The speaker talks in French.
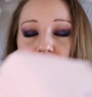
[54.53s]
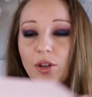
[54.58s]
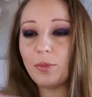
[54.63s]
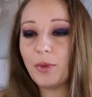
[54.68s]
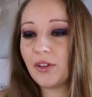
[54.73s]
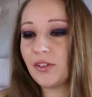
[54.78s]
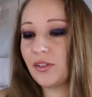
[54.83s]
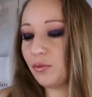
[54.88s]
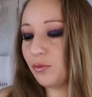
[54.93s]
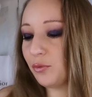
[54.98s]
je sais
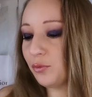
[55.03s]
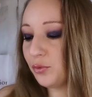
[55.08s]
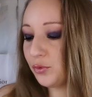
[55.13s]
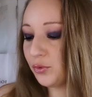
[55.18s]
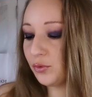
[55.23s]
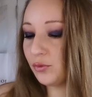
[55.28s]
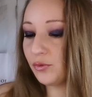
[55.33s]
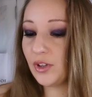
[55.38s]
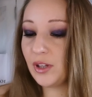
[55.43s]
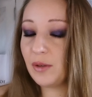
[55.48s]
pas si vous vous
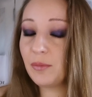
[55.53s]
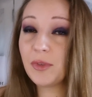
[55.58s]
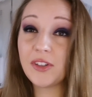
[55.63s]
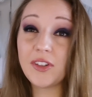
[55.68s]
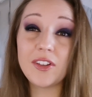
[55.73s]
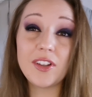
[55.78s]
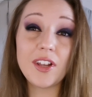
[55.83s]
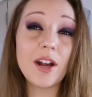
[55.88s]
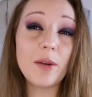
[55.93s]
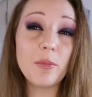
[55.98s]
souvenez, mais
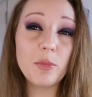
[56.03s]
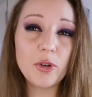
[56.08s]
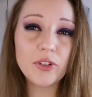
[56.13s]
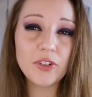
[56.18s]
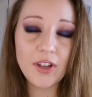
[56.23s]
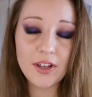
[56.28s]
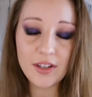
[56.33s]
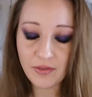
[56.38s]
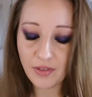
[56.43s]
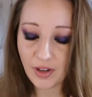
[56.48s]
c'était la
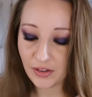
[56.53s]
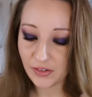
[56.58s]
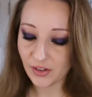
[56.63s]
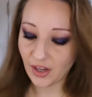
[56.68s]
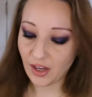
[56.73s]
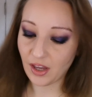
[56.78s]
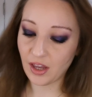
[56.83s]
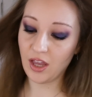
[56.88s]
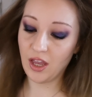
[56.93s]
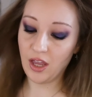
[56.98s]
box
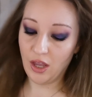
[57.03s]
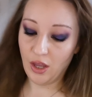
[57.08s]
anniversaire.